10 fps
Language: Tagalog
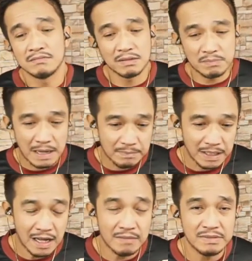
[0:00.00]

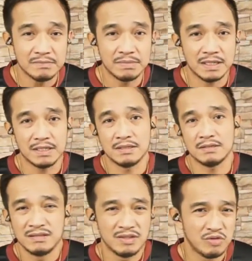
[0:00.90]
nagpapagamit pa rin.
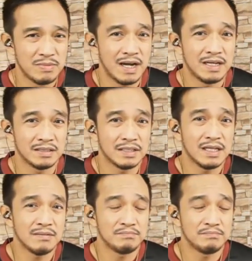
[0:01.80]
Hindi nyo ba halata?